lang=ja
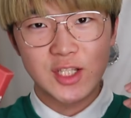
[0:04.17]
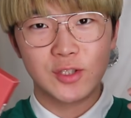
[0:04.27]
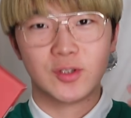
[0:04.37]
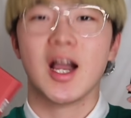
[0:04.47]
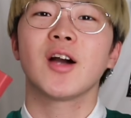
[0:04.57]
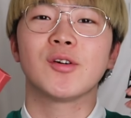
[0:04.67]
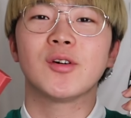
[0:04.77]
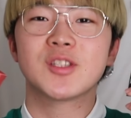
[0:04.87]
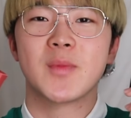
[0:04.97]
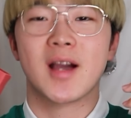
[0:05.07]
しく韓国
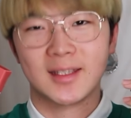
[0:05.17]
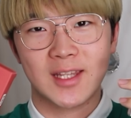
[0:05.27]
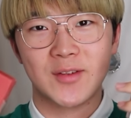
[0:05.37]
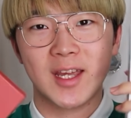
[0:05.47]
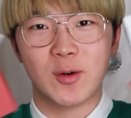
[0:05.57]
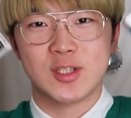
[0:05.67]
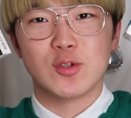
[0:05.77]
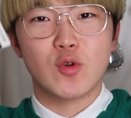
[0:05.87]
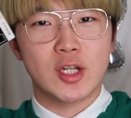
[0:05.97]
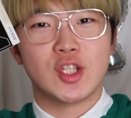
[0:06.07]
コスメを買ったので、こちらを
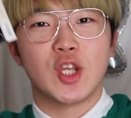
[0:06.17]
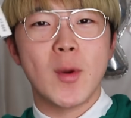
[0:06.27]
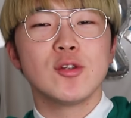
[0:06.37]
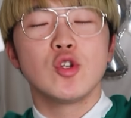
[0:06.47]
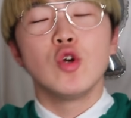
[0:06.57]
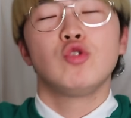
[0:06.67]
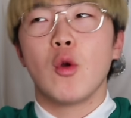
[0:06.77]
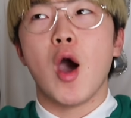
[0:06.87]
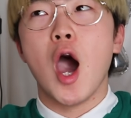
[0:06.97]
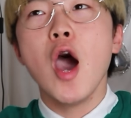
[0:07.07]
紹介していきます。で
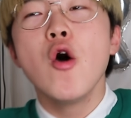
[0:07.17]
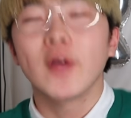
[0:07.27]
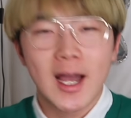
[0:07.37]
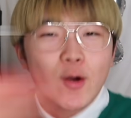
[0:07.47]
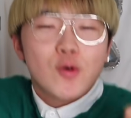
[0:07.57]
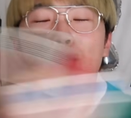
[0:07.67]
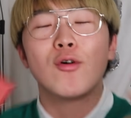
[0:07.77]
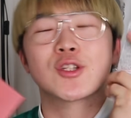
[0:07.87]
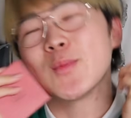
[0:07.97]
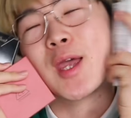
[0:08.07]
は、韓国
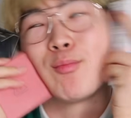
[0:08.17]
コスメ、